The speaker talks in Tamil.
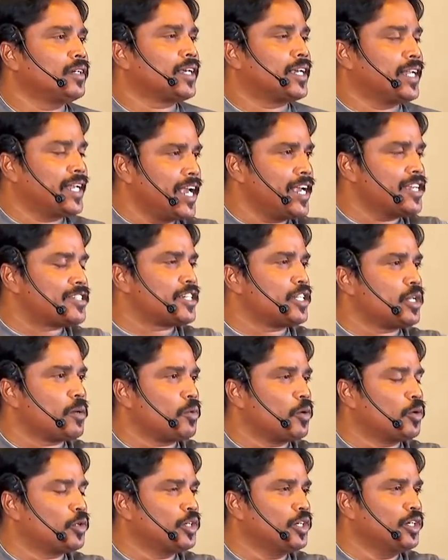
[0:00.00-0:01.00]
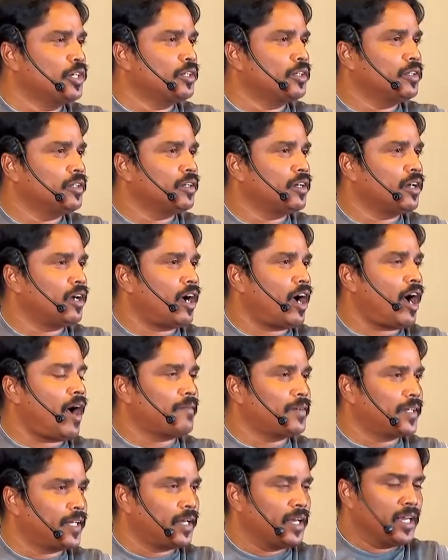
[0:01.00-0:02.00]
கிரியை செய்த போது
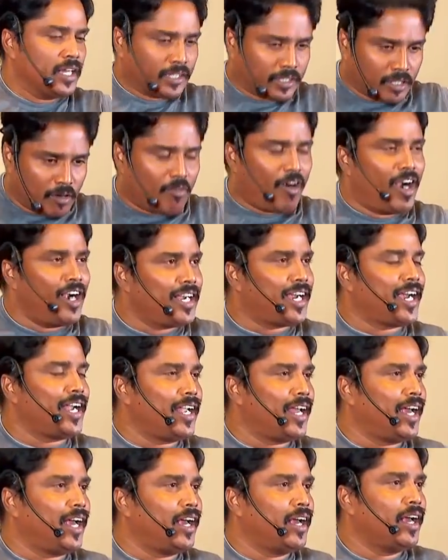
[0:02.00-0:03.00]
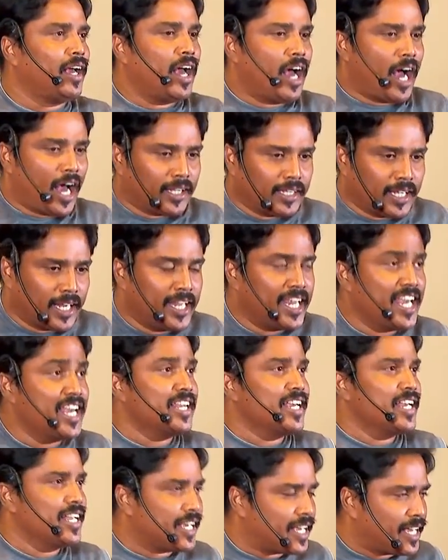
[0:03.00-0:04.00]
அவன் தன் வாழ்க்கையில் அந்த
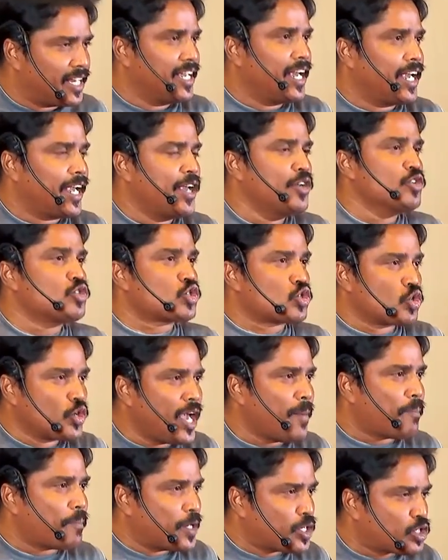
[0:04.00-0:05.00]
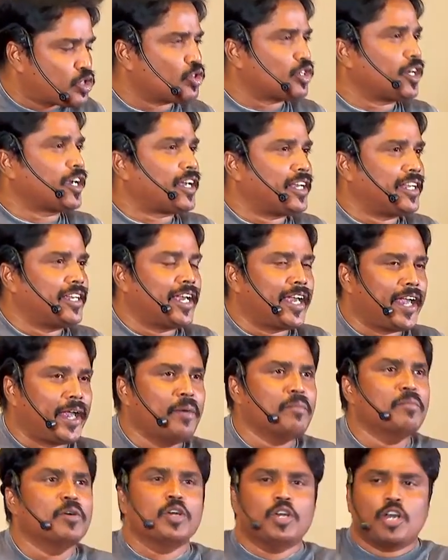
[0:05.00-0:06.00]
நீதியின் கிரியையும் சுய பரிசுத்த
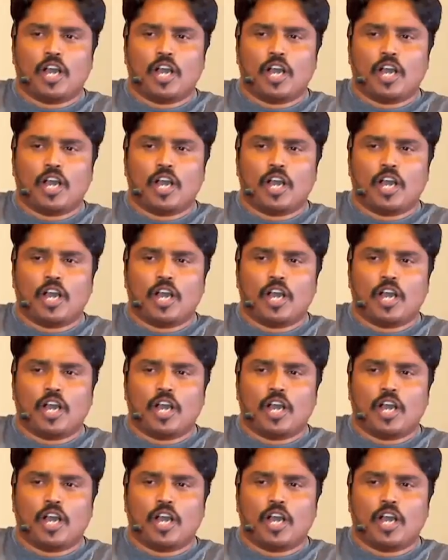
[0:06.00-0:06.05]
கிரியையும்